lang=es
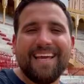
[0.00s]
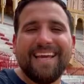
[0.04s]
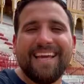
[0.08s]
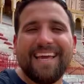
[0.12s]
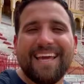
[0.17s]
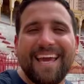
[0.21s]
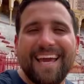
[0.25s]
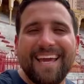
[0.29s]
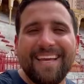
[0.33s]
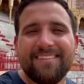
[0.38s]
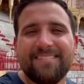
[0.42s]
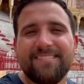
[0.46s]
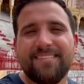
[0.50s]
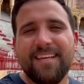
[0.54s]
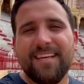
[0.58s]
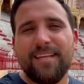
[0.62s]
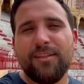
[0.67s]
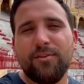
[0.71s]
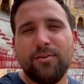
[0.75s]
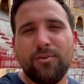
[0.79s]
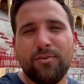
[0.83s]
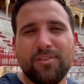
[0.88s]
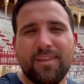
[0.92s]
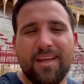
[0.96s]
¿Qué
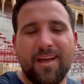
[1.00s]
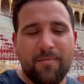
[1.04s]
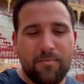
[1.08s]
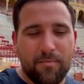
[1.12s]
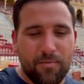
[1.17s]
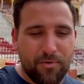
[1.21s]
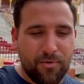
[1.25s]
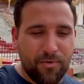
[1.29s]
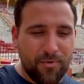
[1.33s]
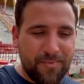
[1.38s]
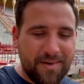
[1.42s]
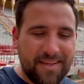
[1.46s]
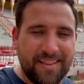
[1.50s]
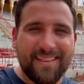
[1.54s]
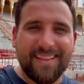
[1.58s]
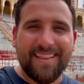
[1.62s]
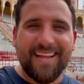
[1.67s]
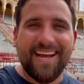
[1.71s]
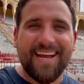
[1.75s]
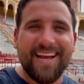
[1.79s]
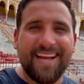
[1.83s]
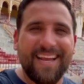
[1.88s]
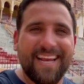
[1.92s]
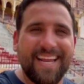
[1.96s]
sitio tan
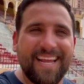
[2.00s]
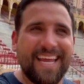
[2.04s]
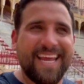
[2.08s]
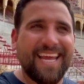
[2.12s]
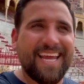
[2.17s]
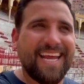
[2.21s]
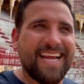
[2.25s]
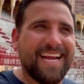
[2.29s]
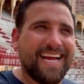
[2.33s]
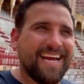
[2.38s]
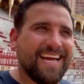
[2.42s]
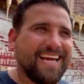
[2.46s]
monumental era